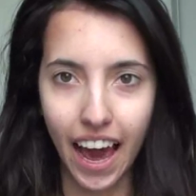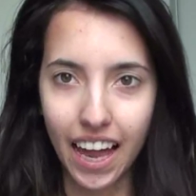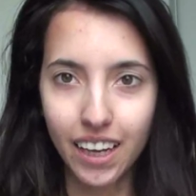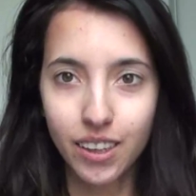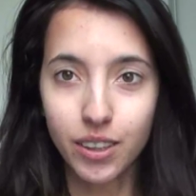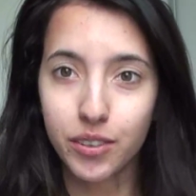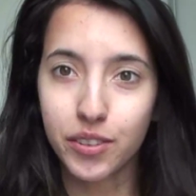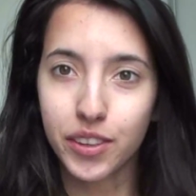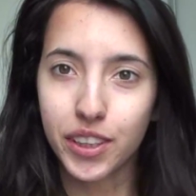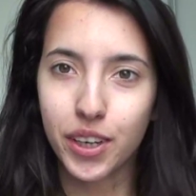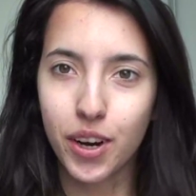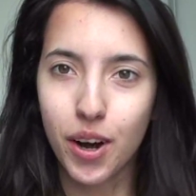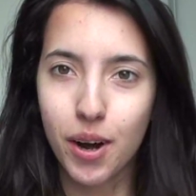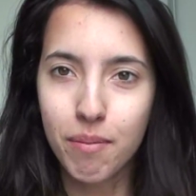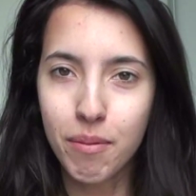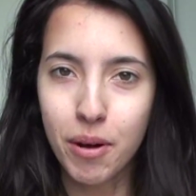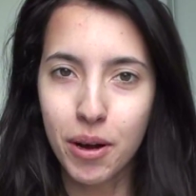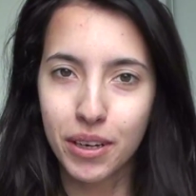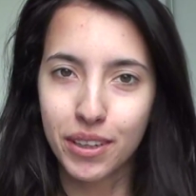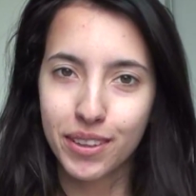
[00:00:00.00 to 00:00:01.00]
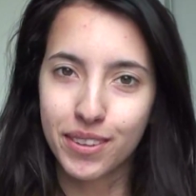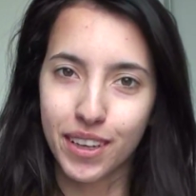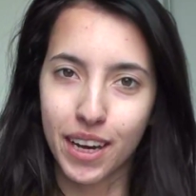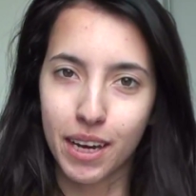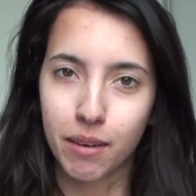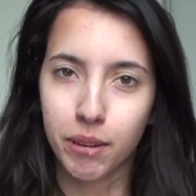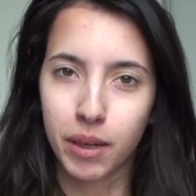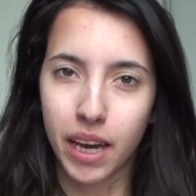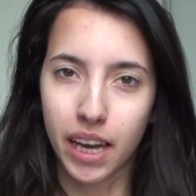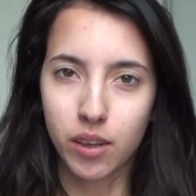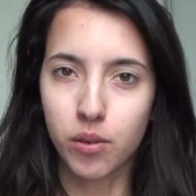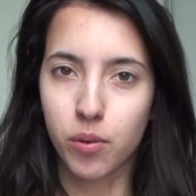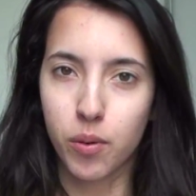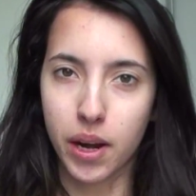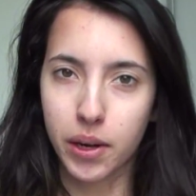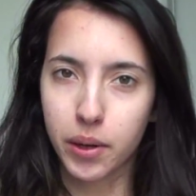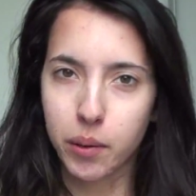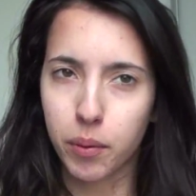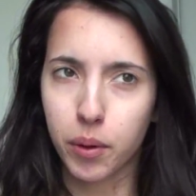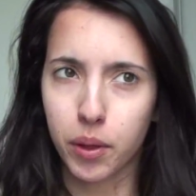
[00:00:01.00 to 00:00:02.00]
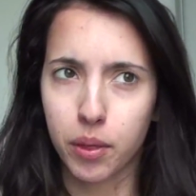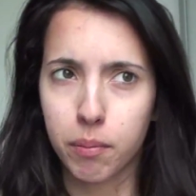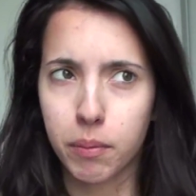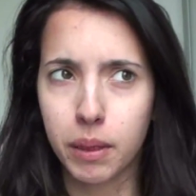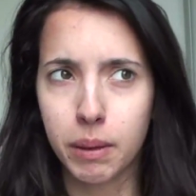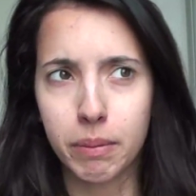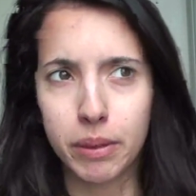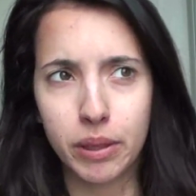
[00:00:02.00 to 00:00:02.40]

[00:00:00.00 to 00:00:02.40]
Hallo, willkommen heute zu einem Get Ready With Me